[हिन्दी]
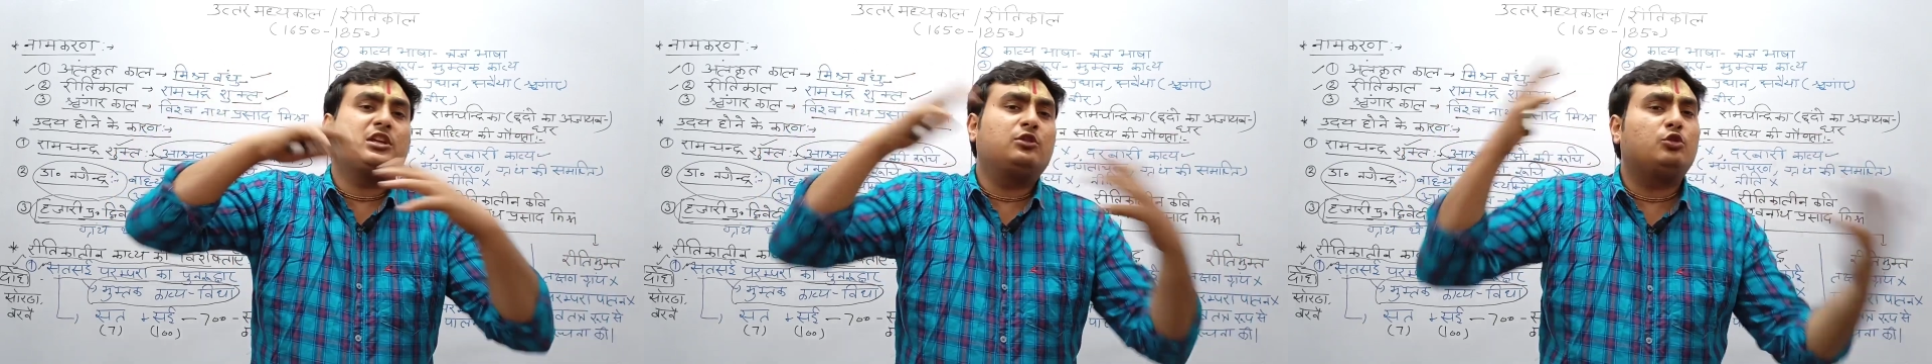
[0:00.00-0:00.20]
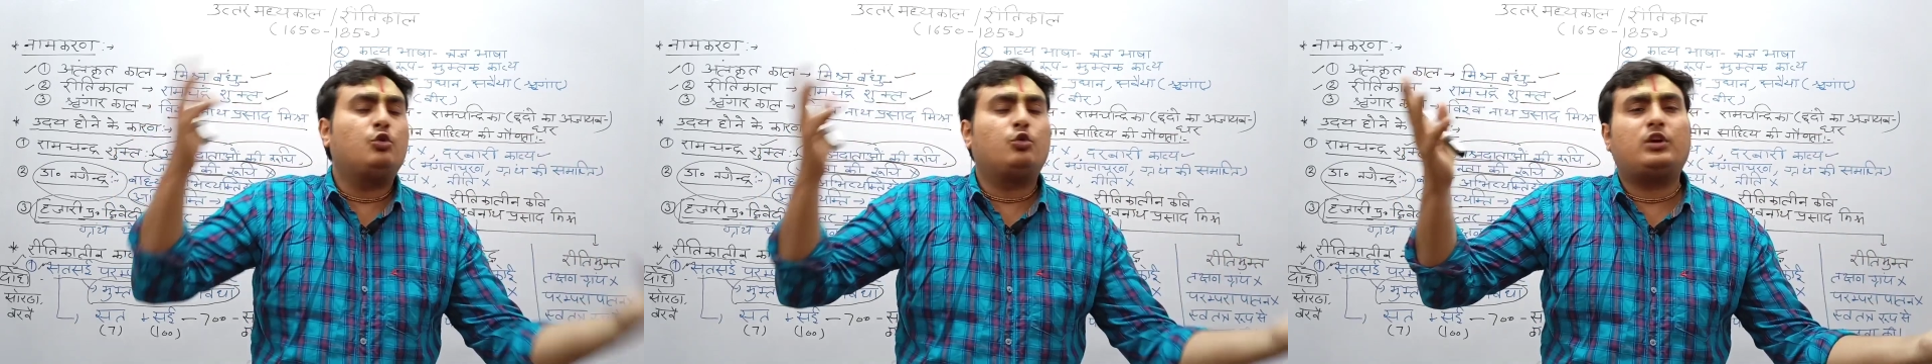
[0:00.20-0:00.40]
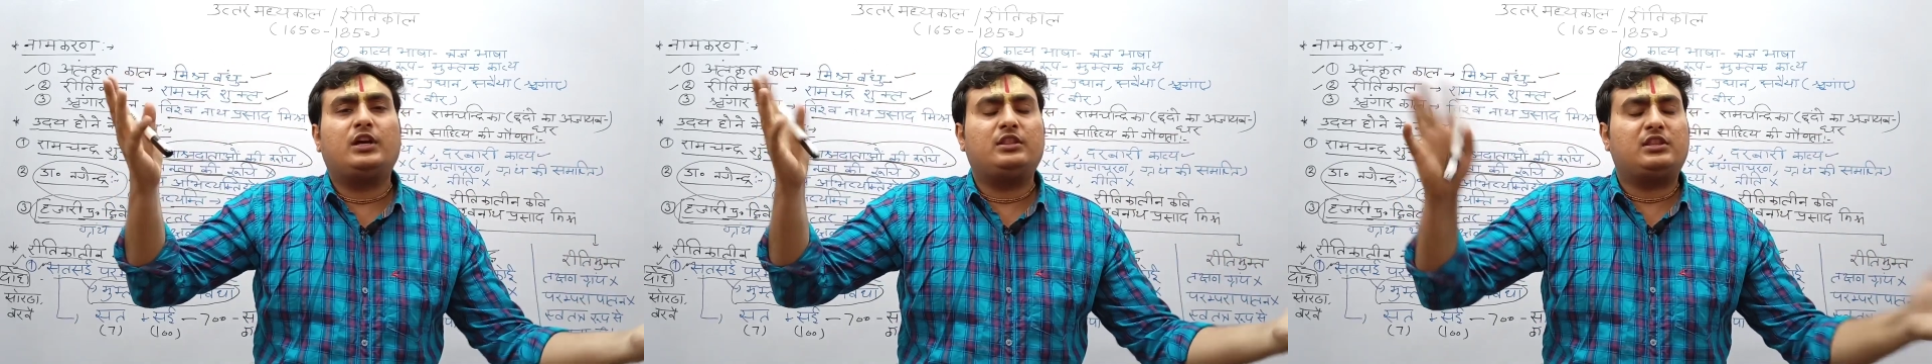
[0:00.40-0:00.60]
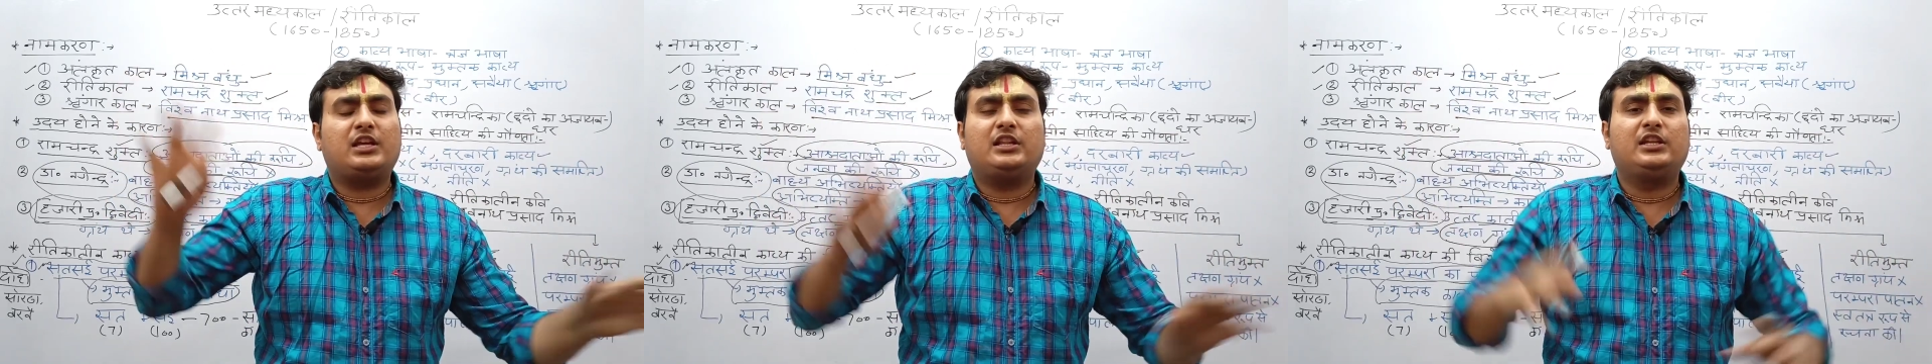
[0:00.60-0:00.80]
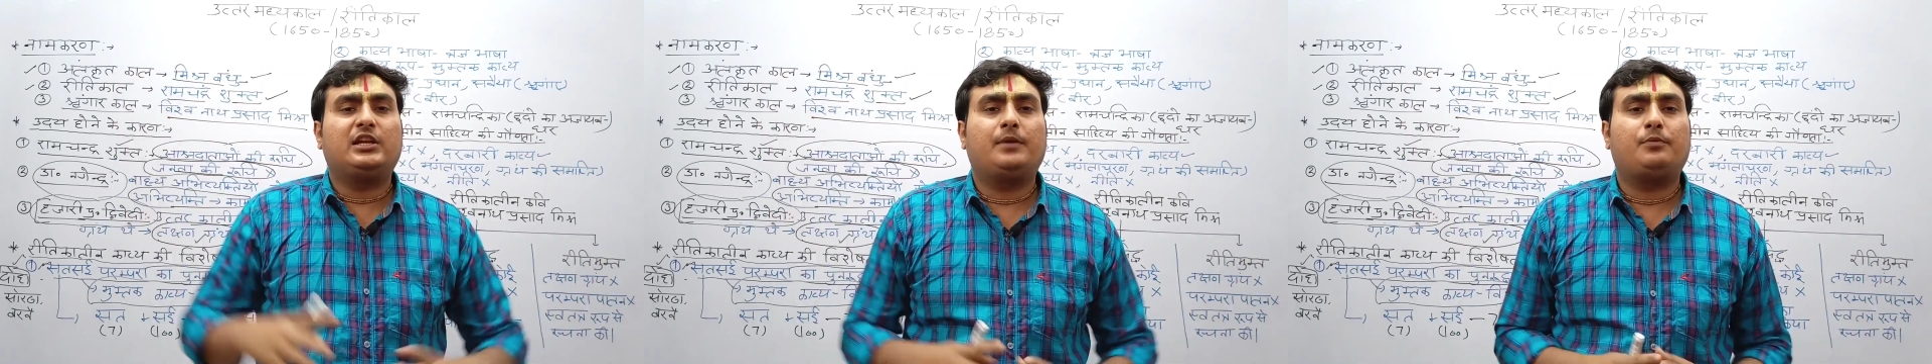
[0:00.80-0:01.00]
छंदों का
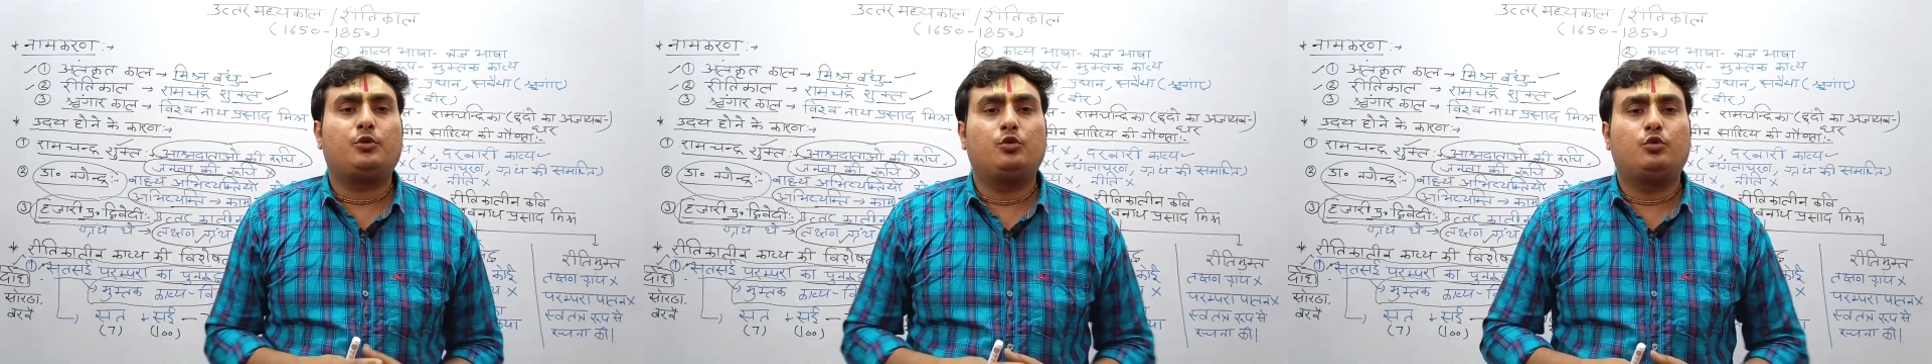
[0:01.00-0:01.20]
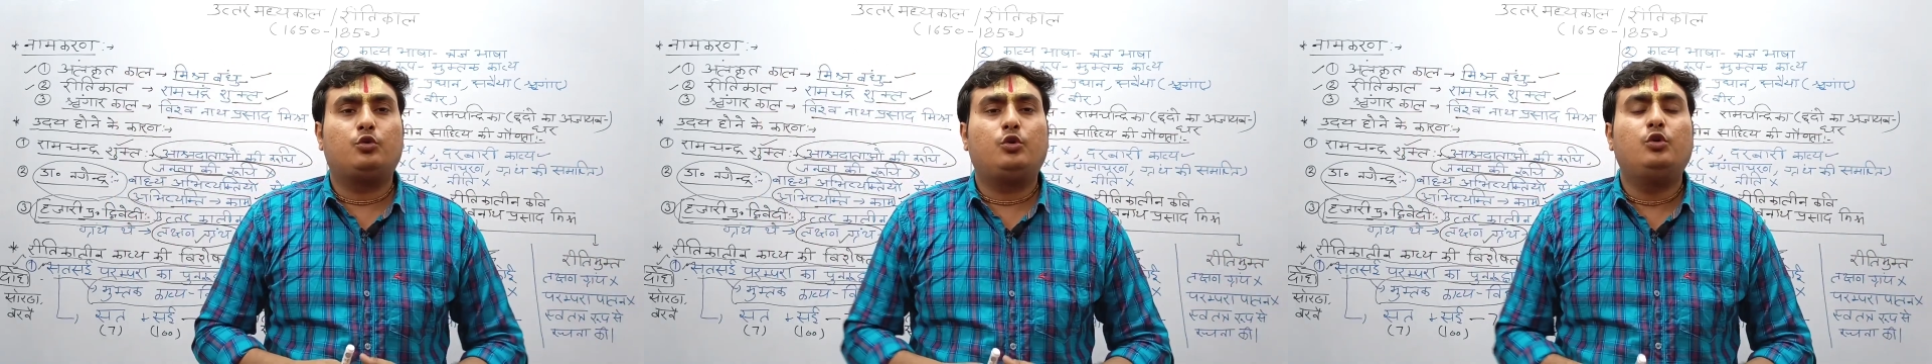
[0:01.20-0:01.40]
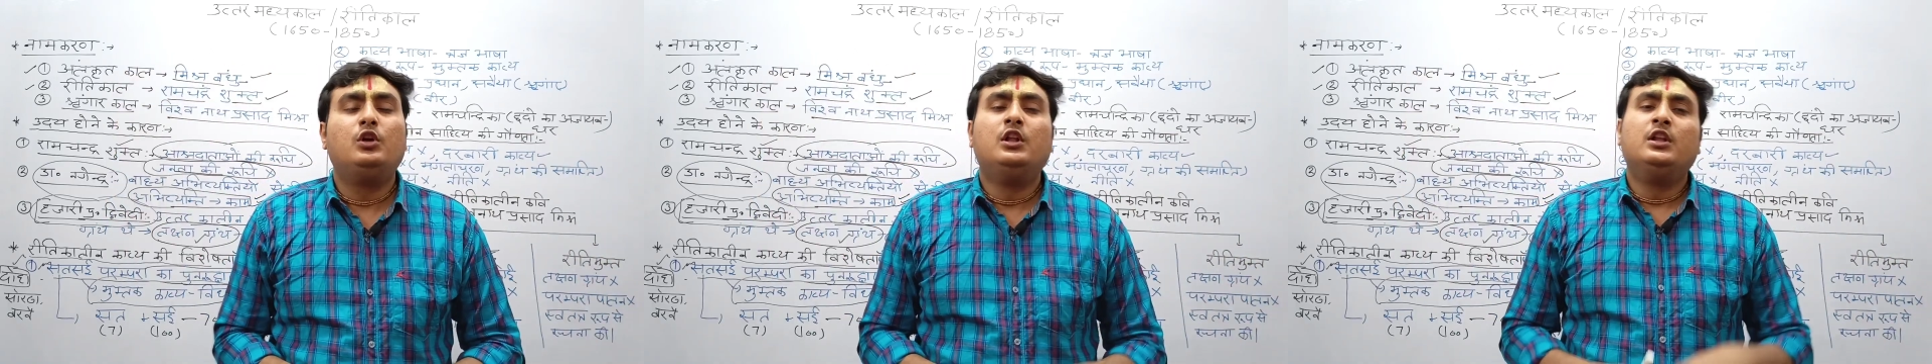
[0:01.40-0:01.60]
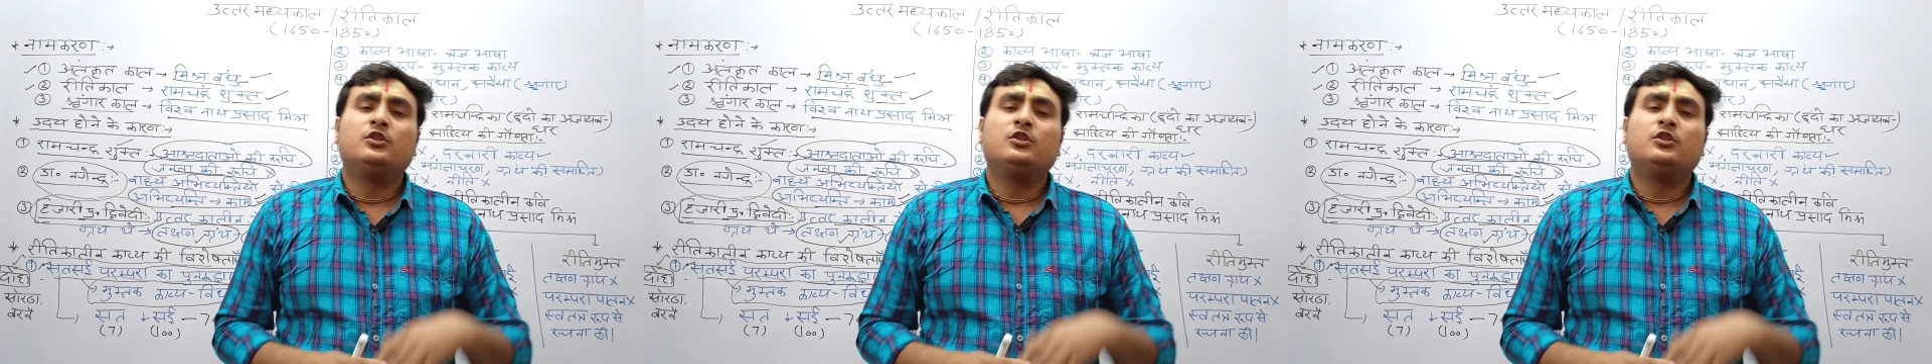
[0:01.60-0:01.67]
इत्यादि का प्रयोग हो